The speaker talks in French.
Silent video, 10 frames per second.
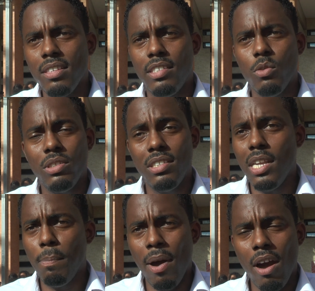c'est
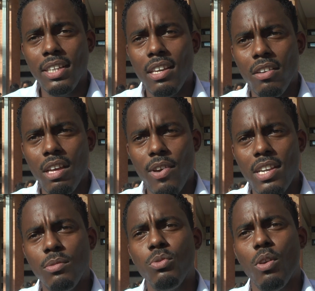aussi les parades
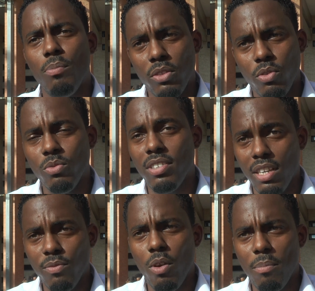carnavalesques, puisque bientôt nous
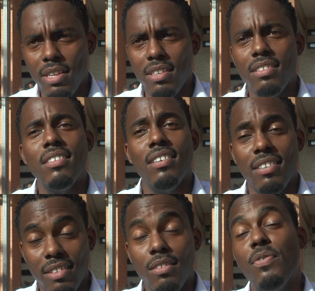arrivons, eh
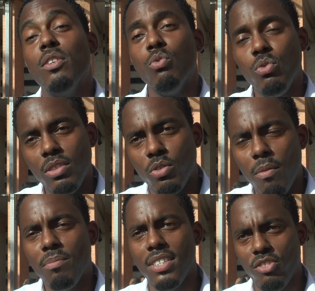dans, enfin nous y
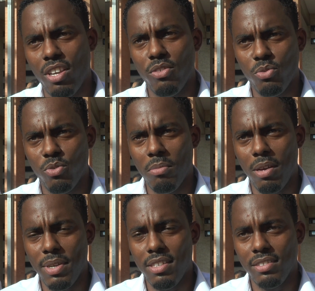sommes déjà
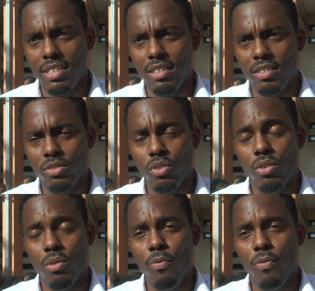justement eh dans, ce, dans, ce,